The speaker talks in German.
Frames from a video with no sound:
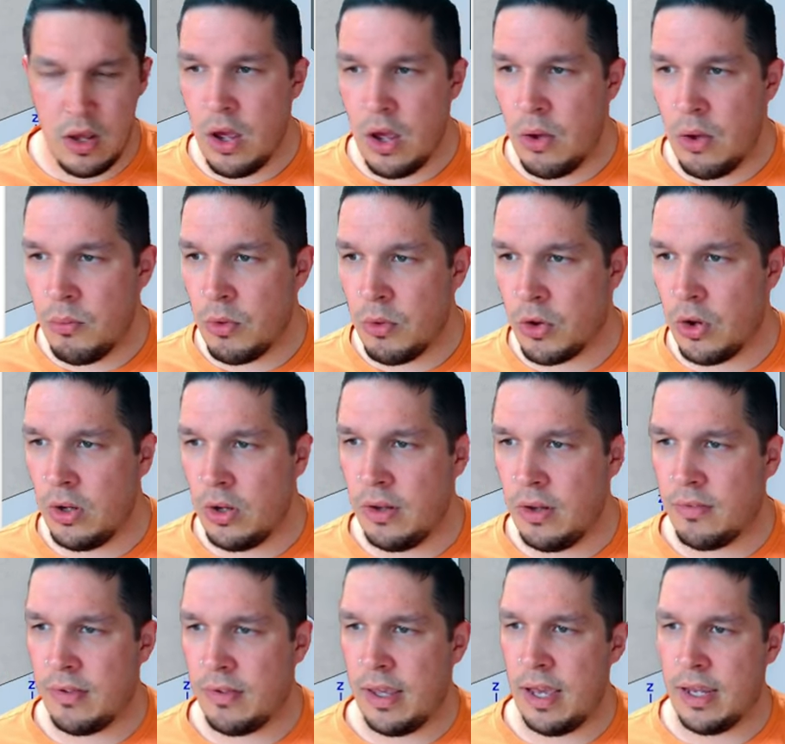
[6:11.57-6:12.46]
Wir könnten
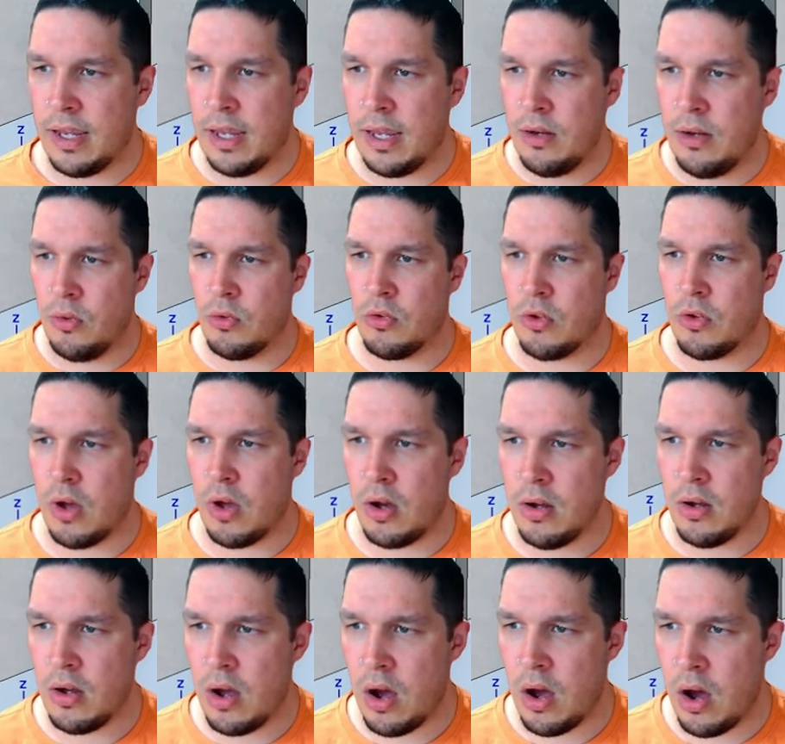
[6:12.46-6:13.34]
jetzt hergehen und
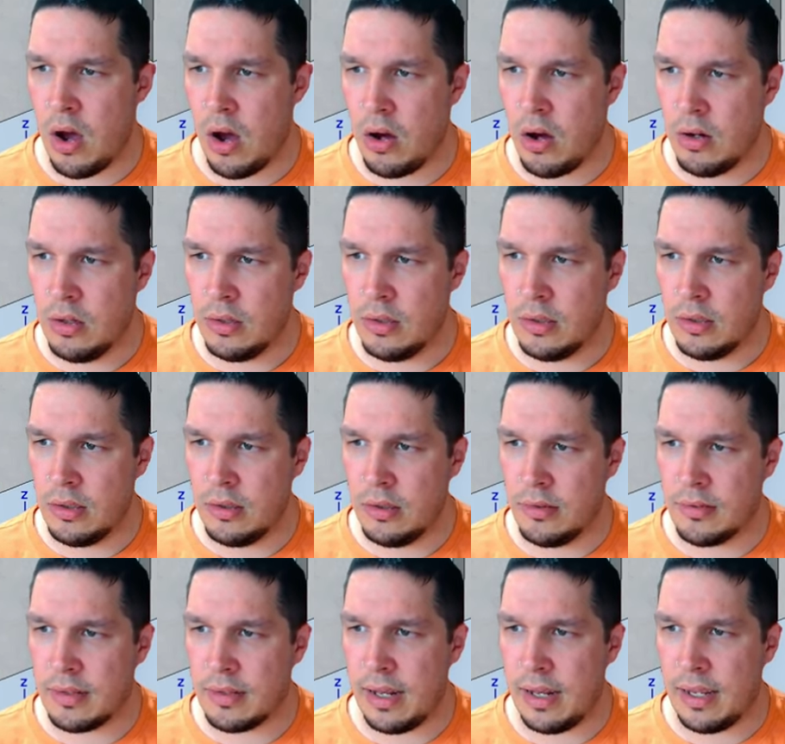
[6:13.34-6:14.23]
sagen, A
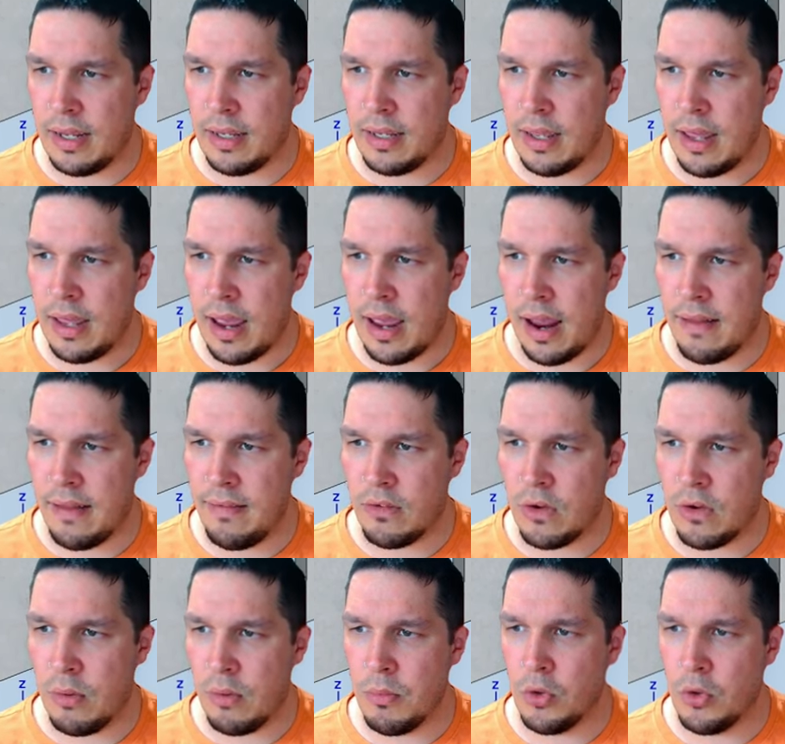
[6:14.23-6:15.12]
ist gleich 0.
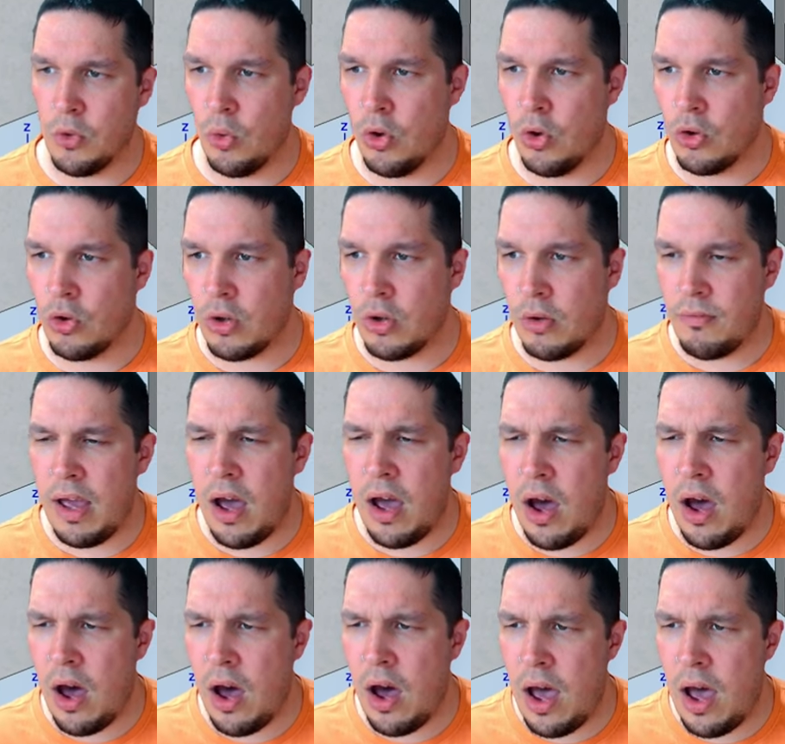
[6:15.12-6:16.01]
1,0. Dann wäre
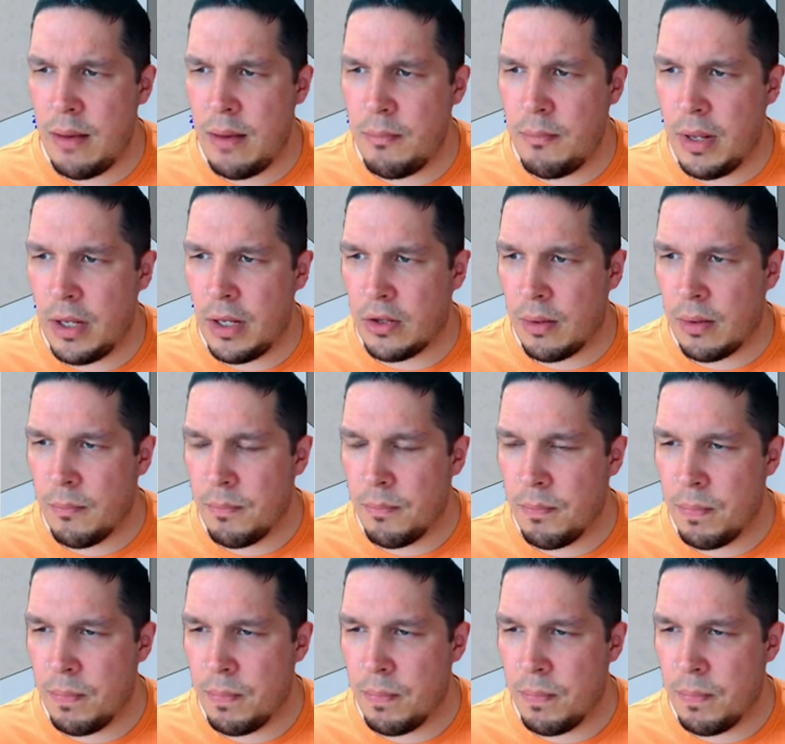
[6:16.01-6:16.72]
A 1 Meter.